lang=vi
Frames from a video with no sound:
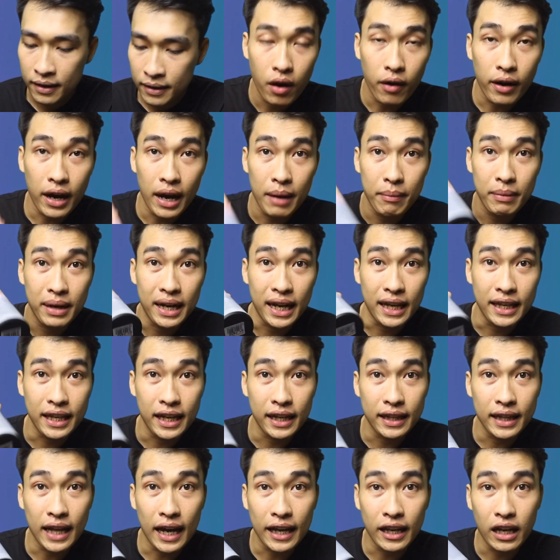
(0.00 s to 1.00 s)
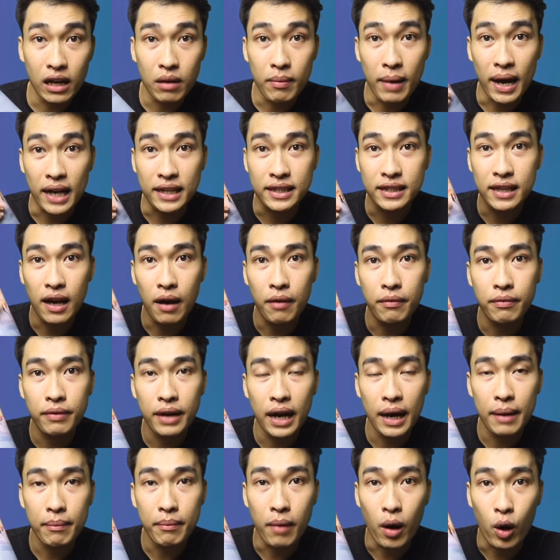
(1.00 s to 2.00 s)
Ok, mình đã trên tay cho các bạn xong
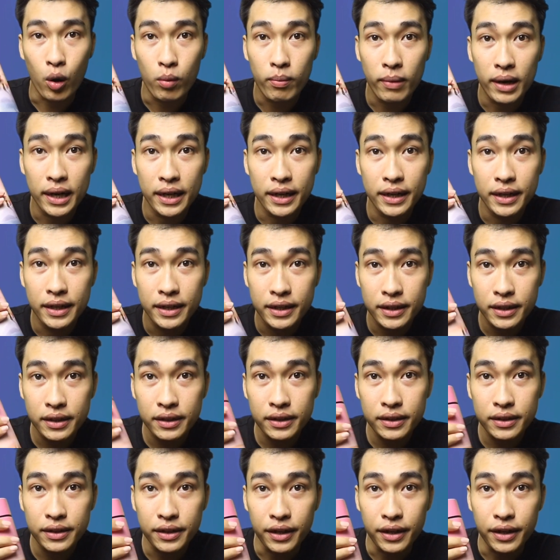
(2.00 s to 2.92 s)
cái mẫu bình nước